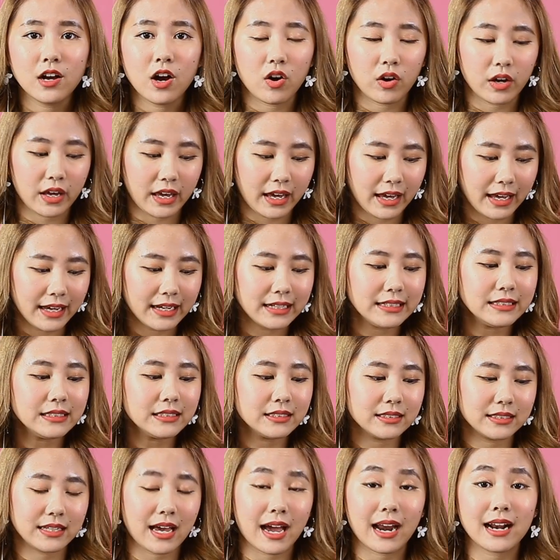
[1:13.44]
Oke,
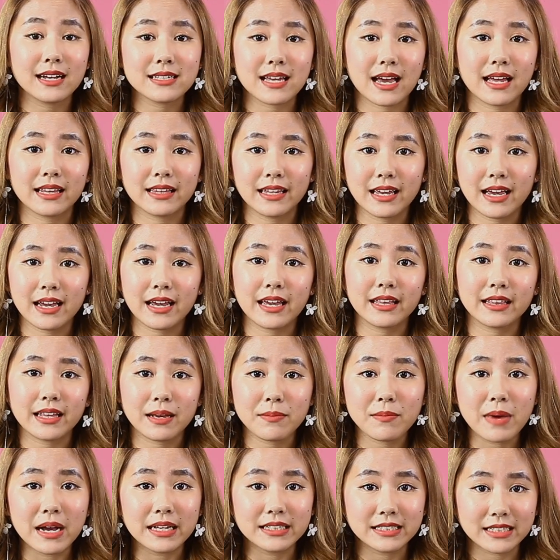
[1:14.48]
sekarang saatnya kita
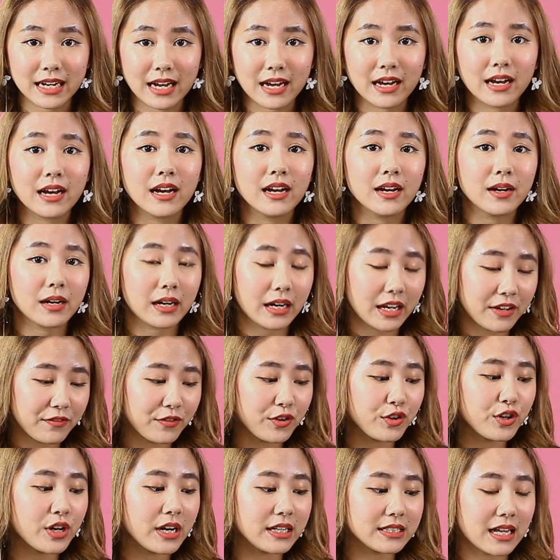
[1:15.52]
baca review
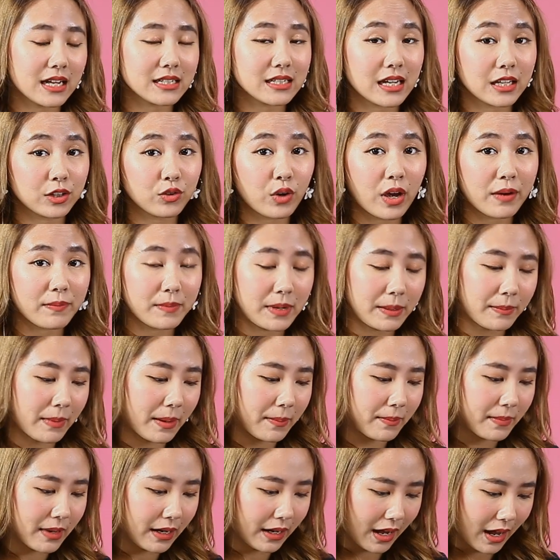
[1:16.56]
dari salah satu FD
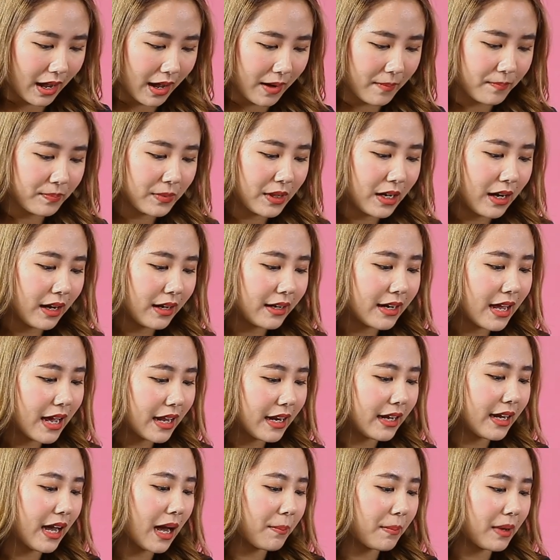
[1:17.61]
member ya.
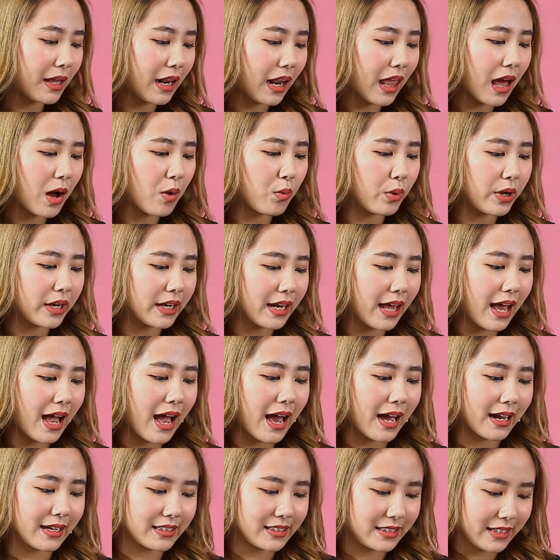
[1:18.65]
Dari Kamila Wina
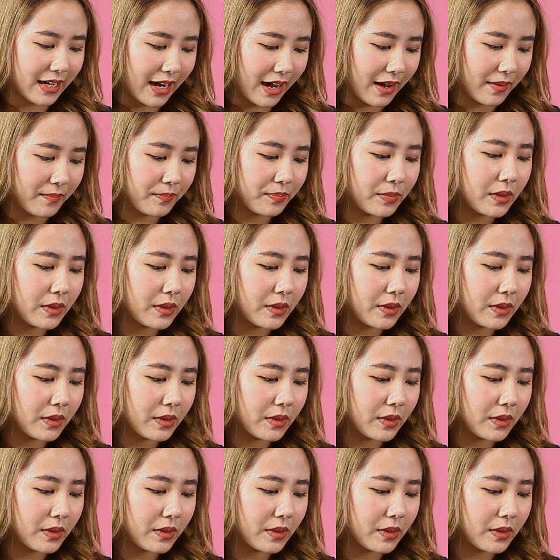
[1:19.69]
Arsha.